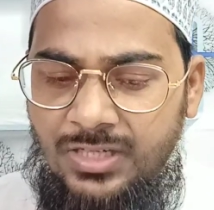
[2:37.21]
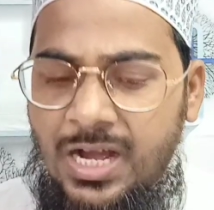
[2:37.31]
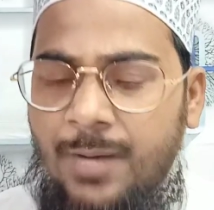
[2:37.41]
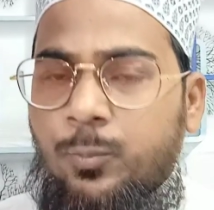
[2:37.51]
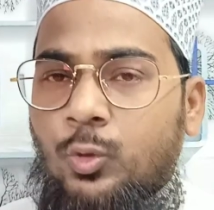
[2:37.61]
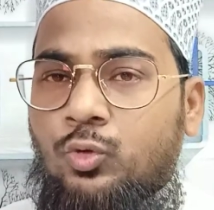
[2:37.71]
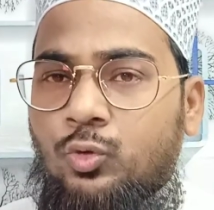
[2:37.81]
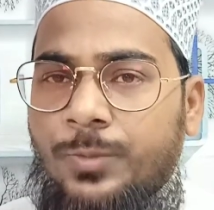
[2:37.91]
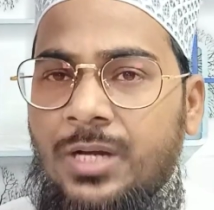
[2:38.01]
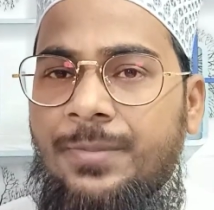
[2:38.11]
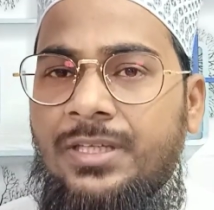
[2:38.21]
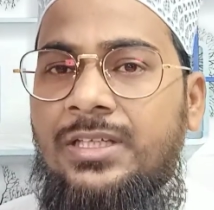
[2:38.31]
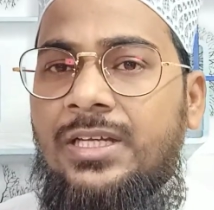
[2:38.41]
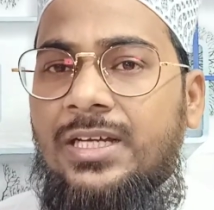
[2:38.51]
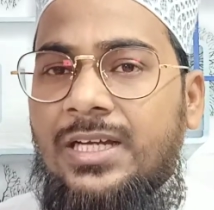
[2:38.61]
आपको सुबह में
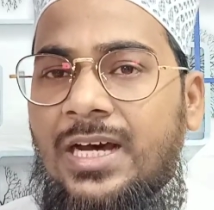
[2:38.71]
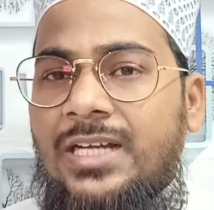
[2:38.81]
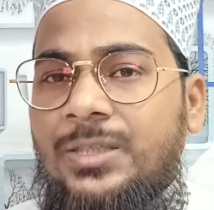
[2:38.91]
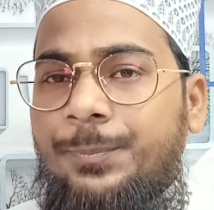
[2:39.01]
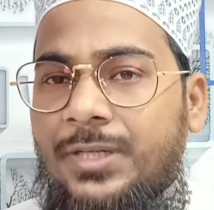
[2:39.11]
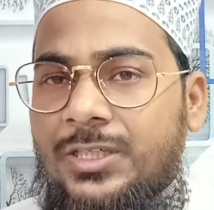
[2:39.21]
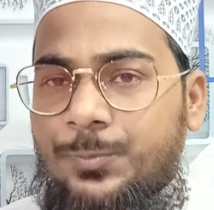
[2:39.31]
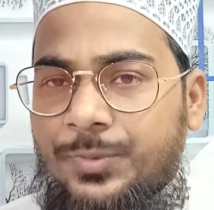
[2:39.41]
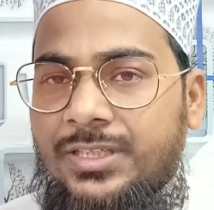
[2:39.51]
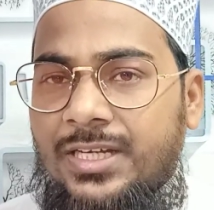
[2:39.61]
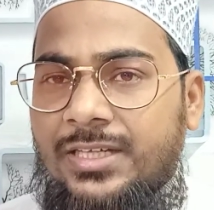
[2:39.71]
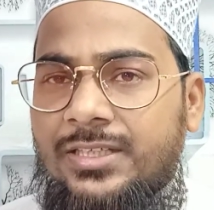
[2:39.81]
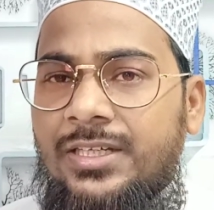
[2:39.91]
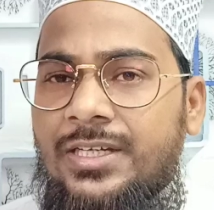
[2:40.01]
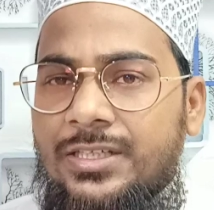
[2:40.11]
खाली पेट पीना है
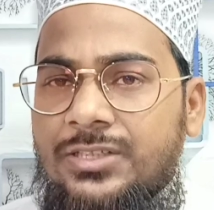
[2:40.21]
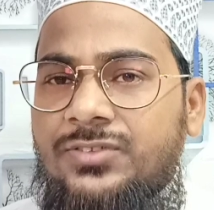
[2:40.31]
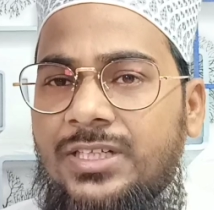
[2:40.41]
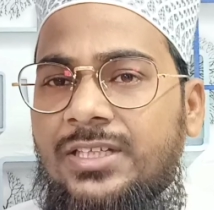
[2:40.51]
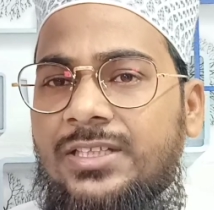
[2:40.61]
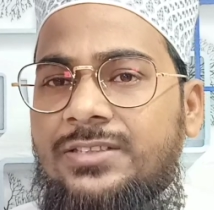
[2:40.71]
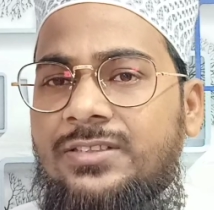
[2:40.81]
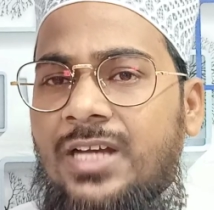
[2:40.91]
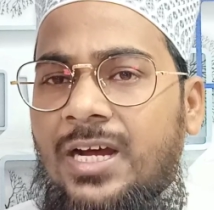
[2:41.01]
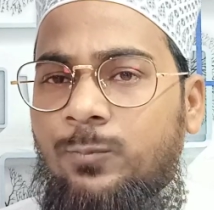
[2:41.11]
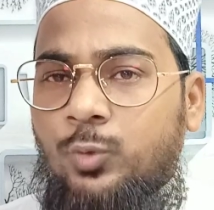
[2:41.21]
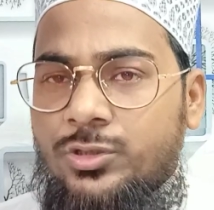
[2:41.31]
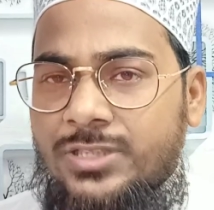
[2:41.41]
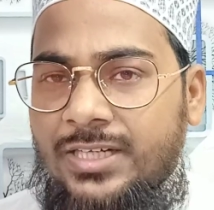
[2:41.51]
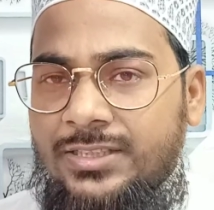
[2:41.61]
इस तरीके से आप दो
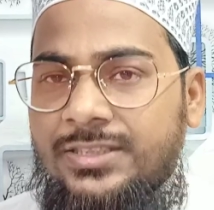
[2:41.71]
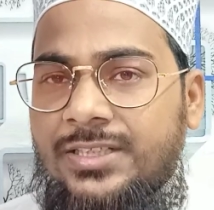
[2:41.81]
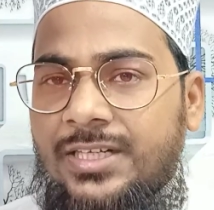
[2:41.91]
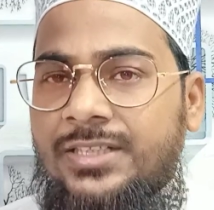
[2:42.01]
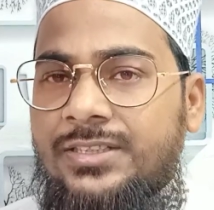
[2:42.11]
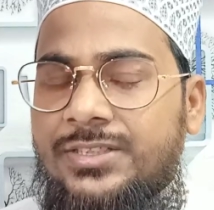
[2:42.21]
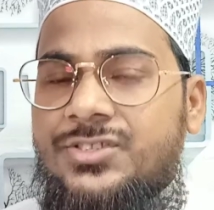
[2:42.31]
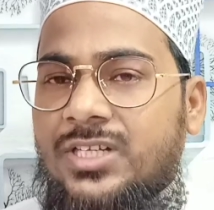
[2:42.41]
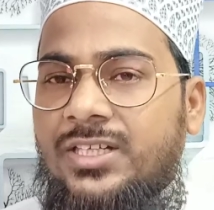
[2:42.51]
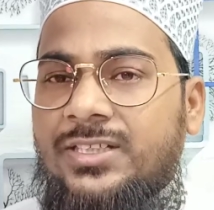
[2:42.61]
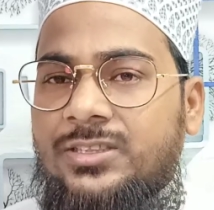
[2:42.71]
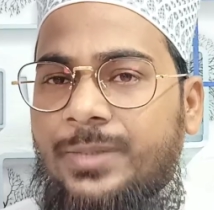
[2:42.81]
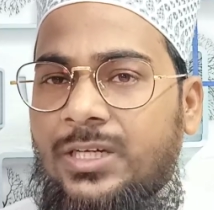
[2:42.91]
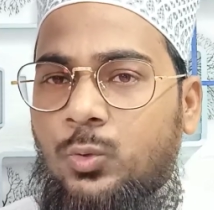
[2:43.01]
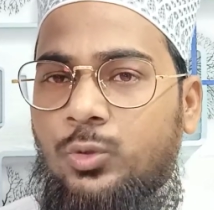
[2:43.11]
चार दिन करें इन
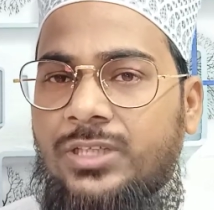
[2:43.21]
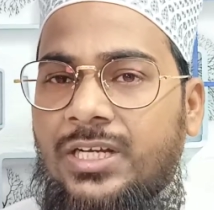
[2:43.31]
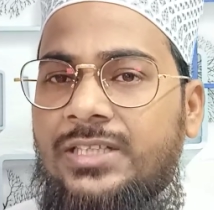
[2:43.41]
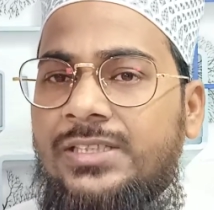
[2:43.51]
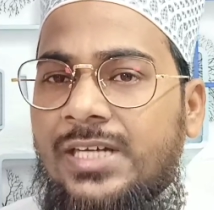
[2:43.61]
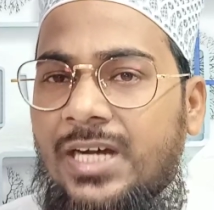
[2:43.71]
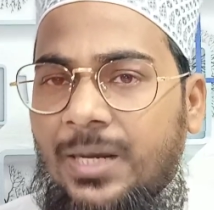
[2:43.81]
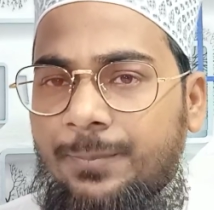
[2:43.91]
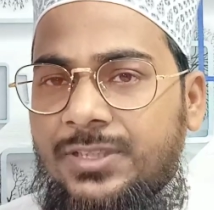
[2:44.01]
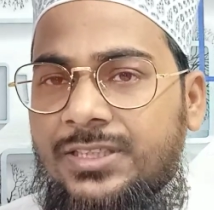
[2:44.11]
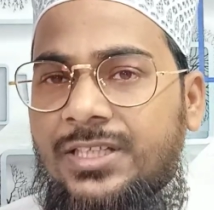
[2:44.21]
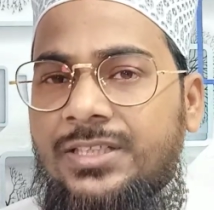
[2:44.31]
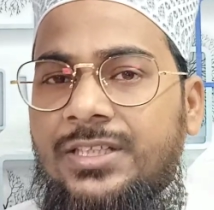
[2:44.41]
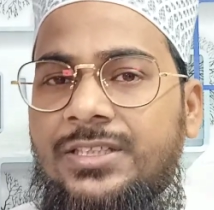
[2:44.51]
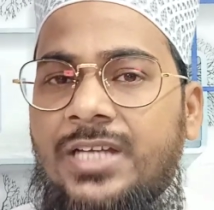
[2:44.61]
तबारक वाली आप
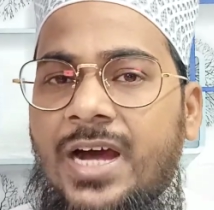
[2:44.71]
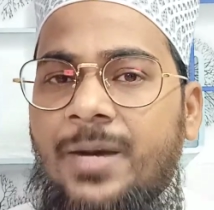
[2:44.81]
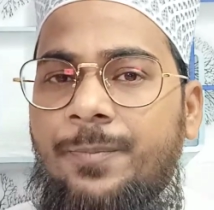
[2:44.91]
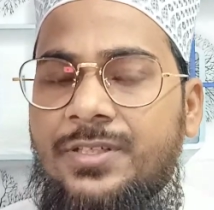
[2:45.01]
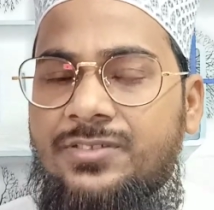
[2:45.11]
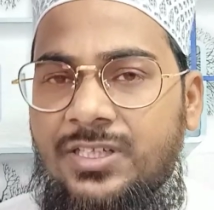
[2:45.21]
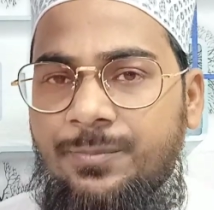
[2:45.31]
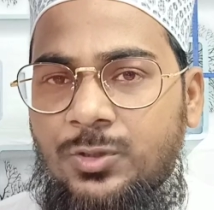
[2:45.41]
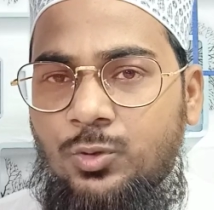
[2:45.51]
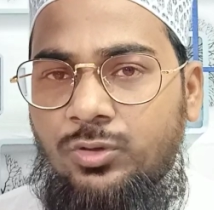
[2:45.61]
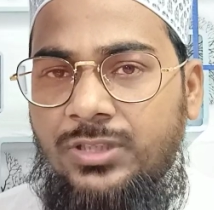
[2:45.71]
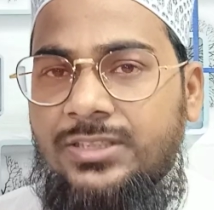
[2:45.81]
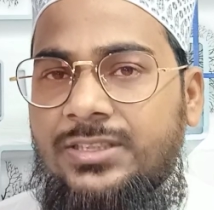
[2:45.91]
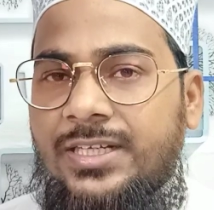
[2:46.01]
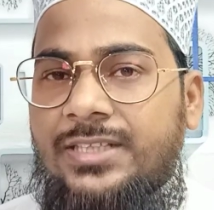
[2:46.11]
देखेंगे कि आपके सर में जो
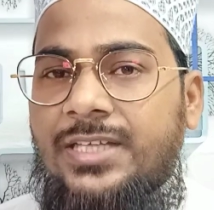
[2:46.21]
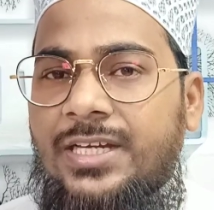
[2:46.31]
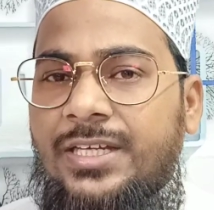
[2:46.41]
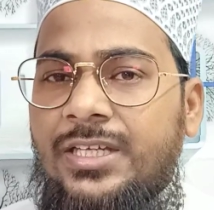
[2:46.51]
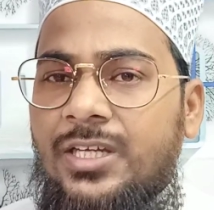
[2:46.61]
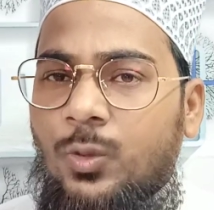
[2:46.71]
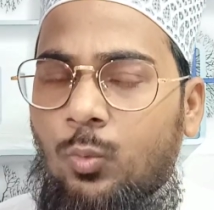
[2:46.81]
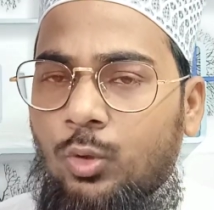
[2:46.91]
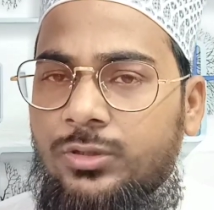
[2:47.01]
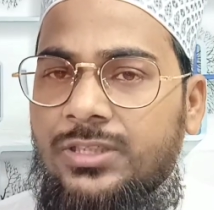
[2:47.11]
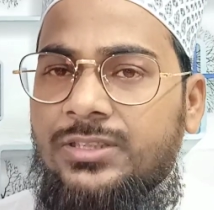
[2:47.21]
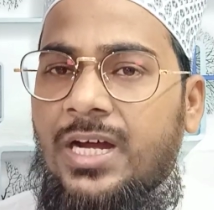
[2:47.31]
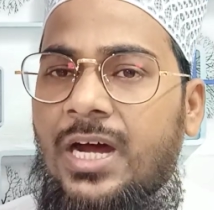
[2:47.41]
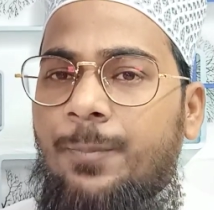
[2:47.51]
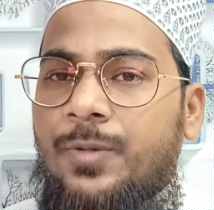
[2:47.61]
दर्द रहता है वो दर्द
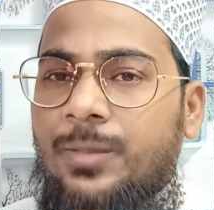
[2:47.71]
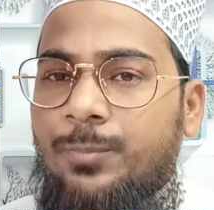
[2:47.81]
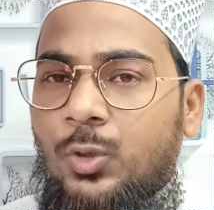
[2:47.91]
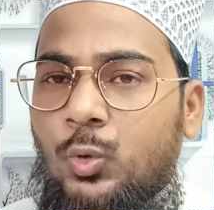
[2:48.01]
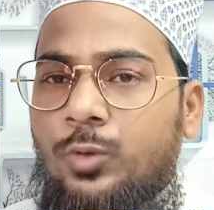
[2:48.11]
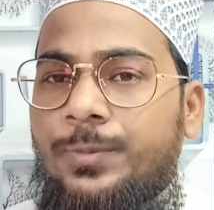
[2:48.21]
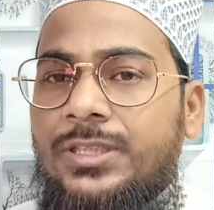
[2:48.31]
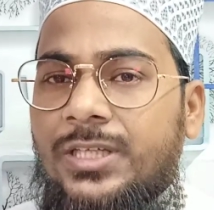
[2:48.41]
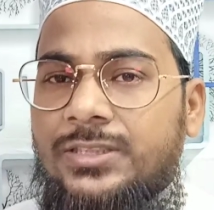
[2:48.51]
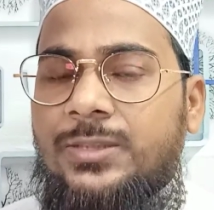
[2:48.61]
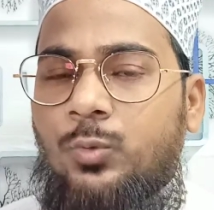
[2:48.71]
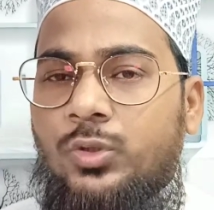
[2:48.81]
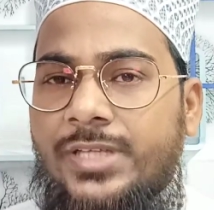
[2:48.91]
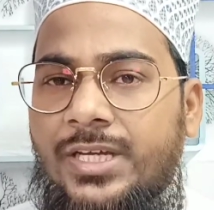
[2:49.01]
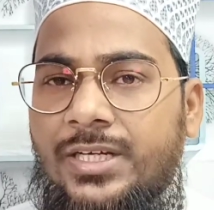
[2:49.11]
आपका बिल्कुल भी ख़त्म
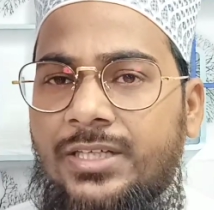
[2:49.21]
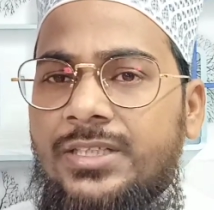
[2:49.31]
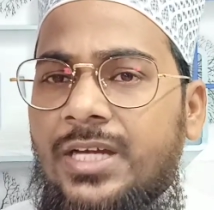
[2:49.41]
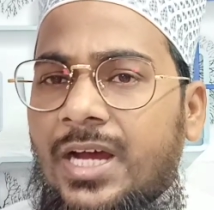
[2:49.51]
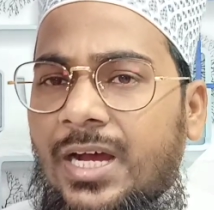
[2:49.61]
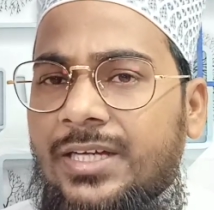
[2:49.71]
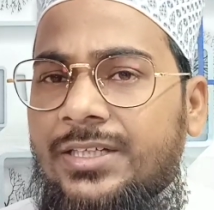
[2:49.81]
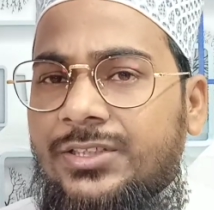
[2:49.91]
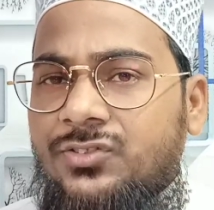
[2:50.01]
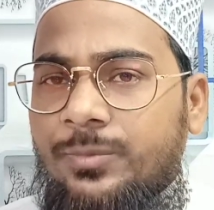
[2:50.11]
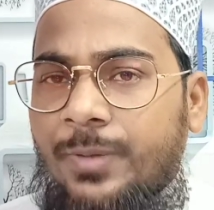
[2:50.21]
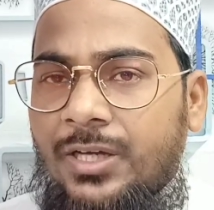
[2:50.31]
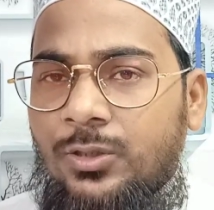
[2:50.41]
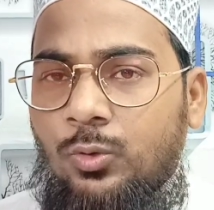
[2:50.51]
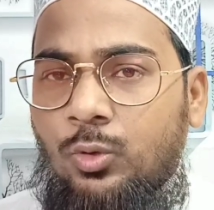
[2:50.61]
हो जाएगा अगर किसी
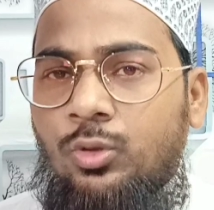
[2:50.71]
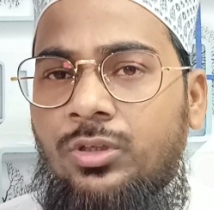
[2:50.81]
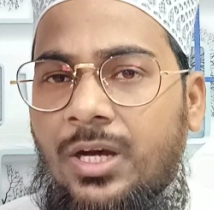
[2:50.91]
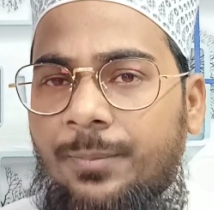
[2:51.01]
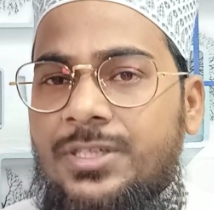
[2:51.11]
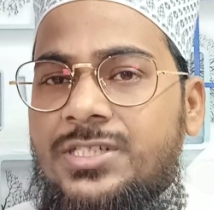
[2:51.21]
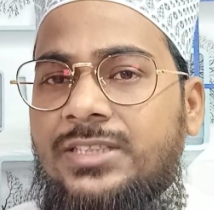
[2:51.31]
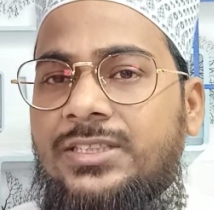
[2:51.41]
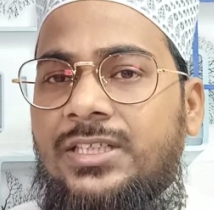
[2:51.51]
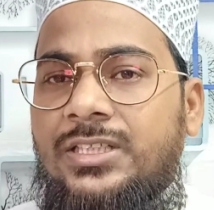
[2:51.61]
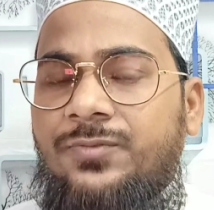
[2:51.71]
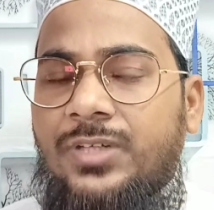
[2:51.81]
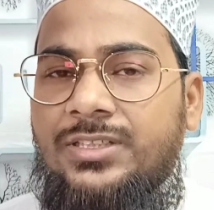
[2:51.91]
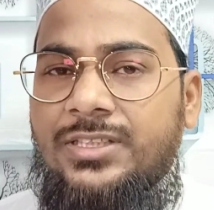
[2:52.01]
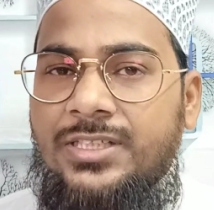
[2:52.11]
भाई को हमेशा तकलीफ़
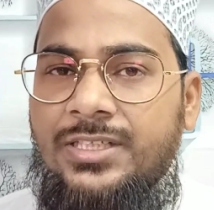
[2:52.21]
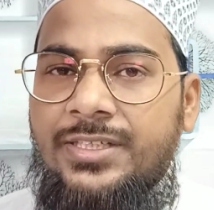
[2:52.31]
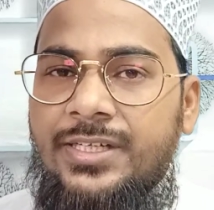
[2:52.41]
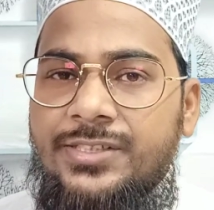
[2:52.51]
रहती है